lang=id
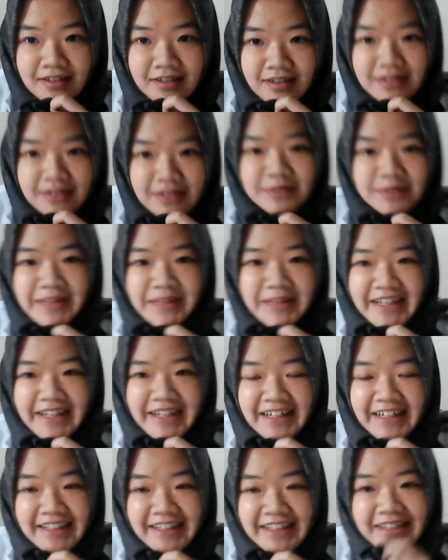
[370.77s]
Uh,
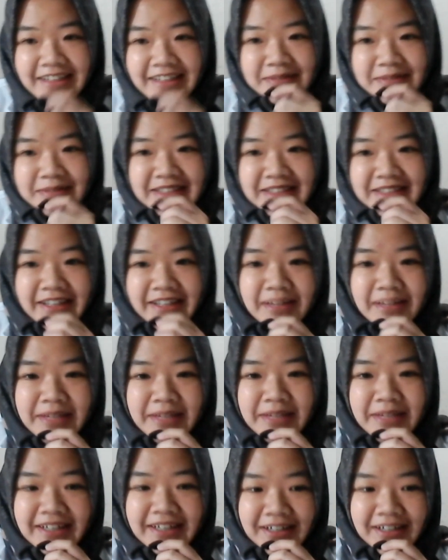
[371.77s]
perkenalkan, nama saya
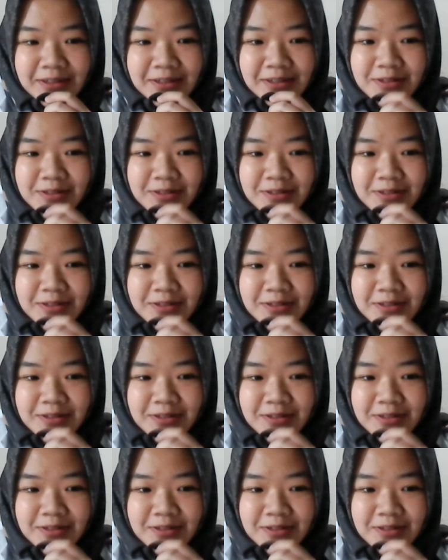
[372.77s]
Mega Anggun